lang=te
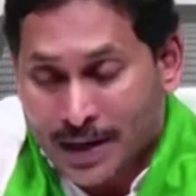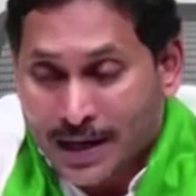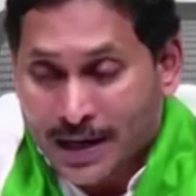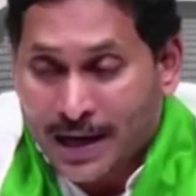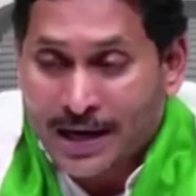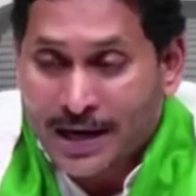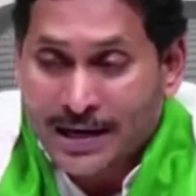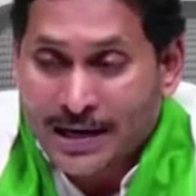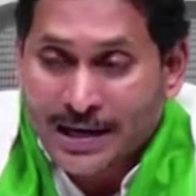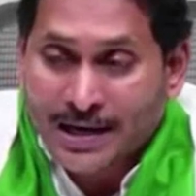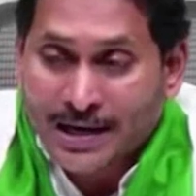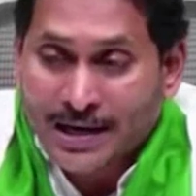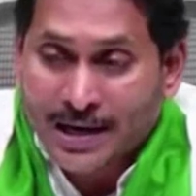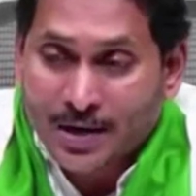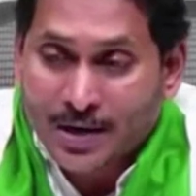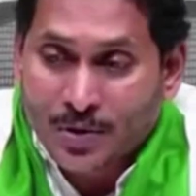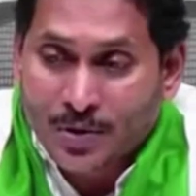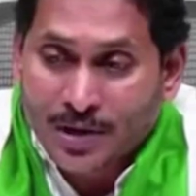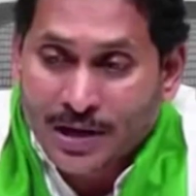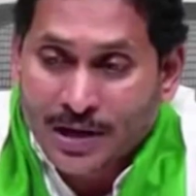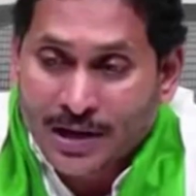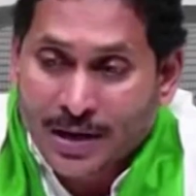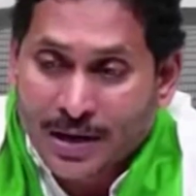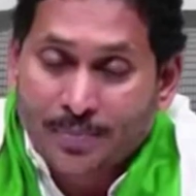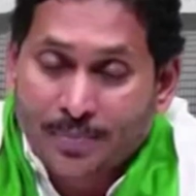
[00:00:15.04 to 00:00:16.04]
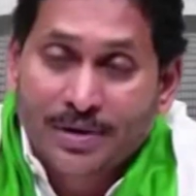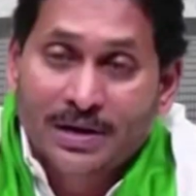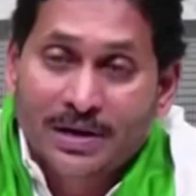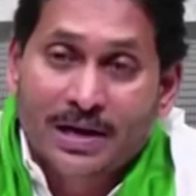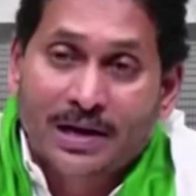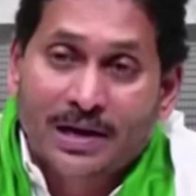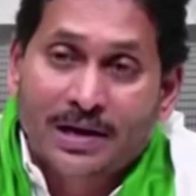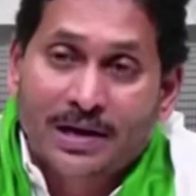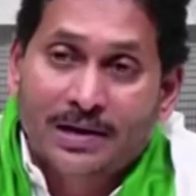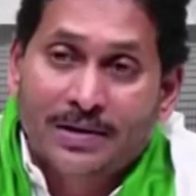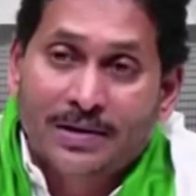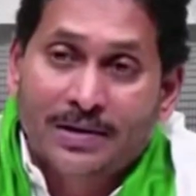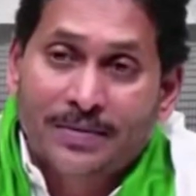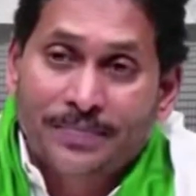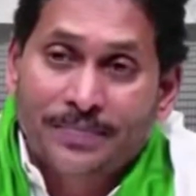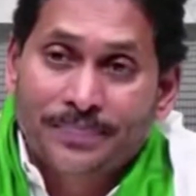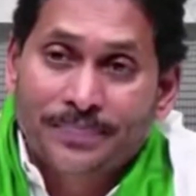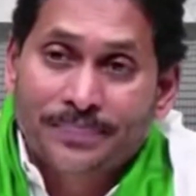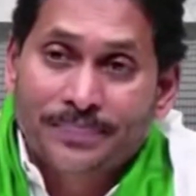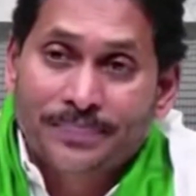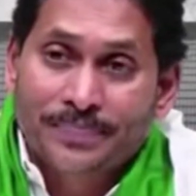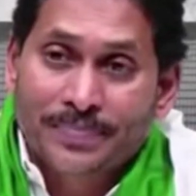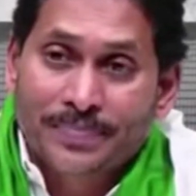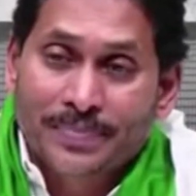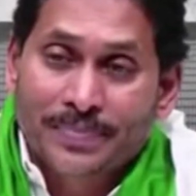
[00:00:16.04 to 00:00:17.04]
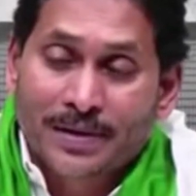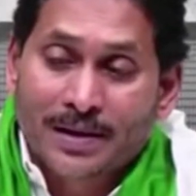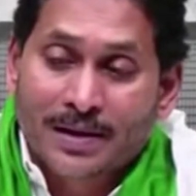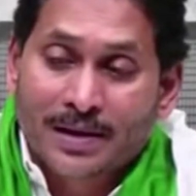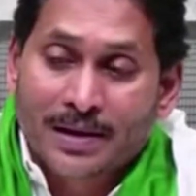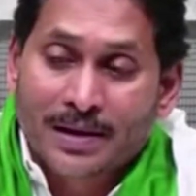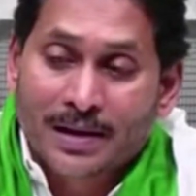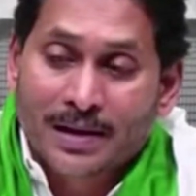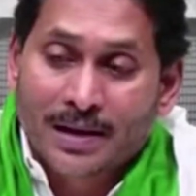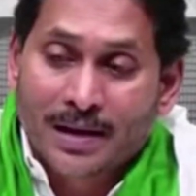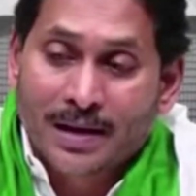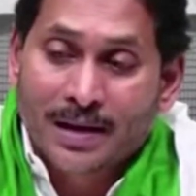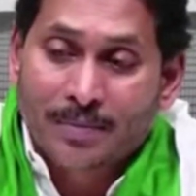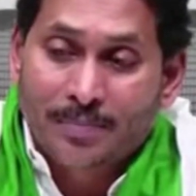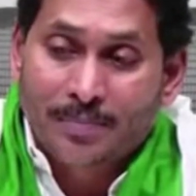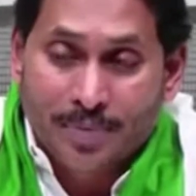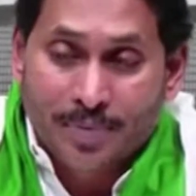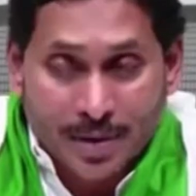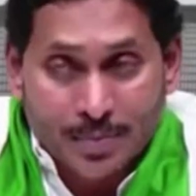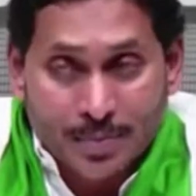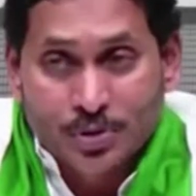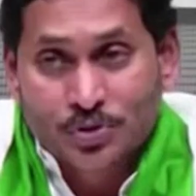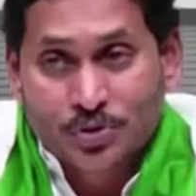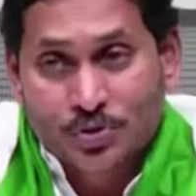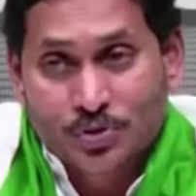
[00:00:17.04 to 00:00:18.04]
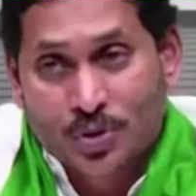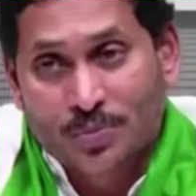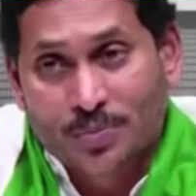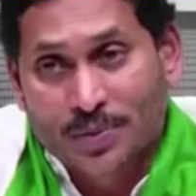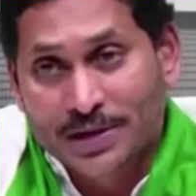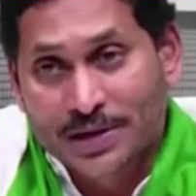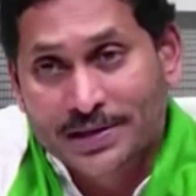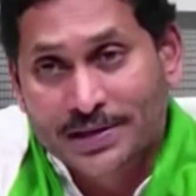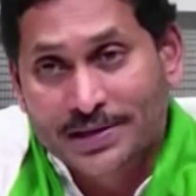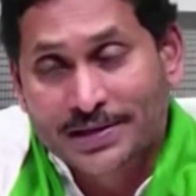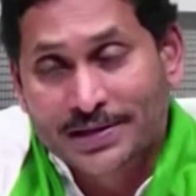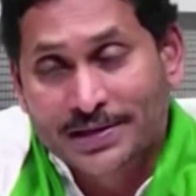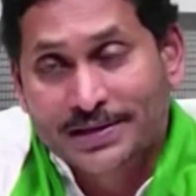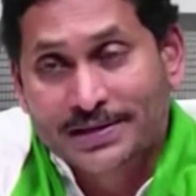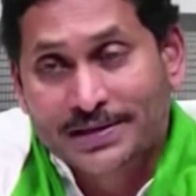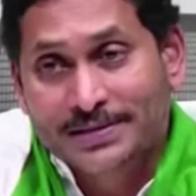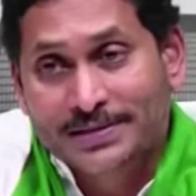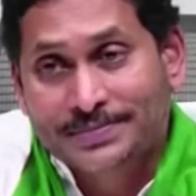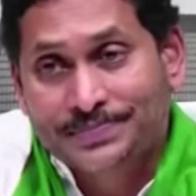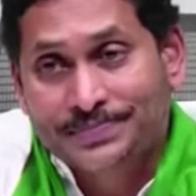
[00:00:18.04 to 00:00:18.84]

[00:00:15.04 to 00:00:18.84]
ప్రగాఢంగా కూడా నమ్మిన ప్రభుత్వం మనది